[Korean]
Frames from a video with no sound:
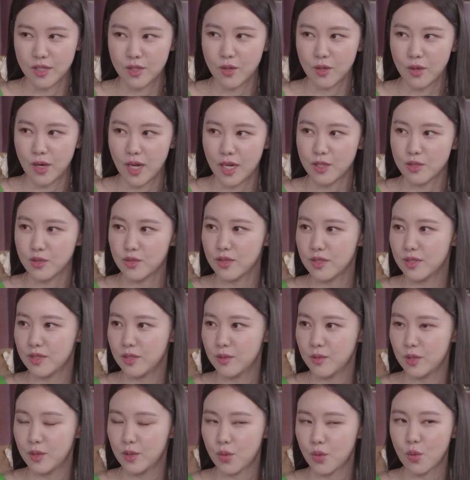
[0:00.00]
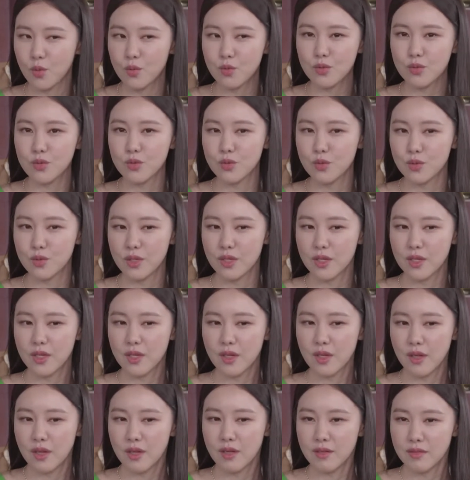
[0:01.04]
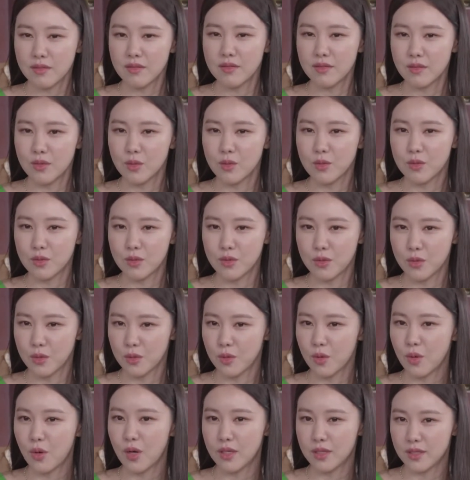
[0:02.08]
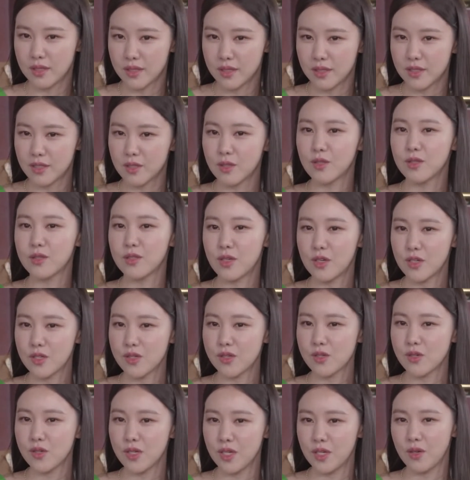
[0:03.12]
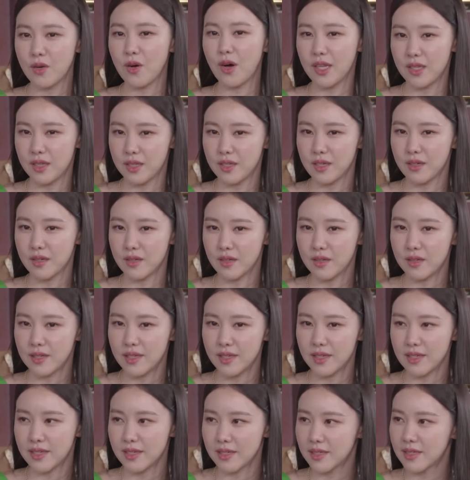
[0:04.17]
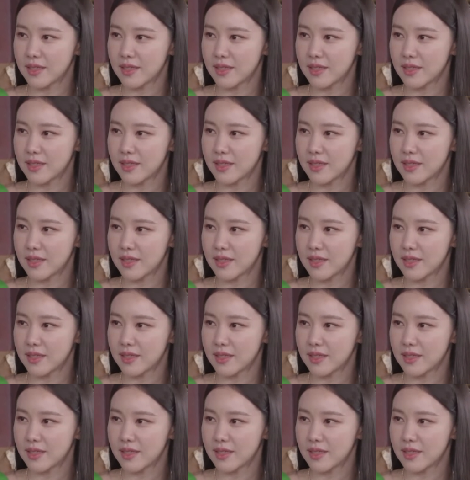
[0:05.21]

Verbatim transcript: 이런 걸 알 수 있으면 너무 좋을 것 같은 그런 설정인 것 같아요. 아,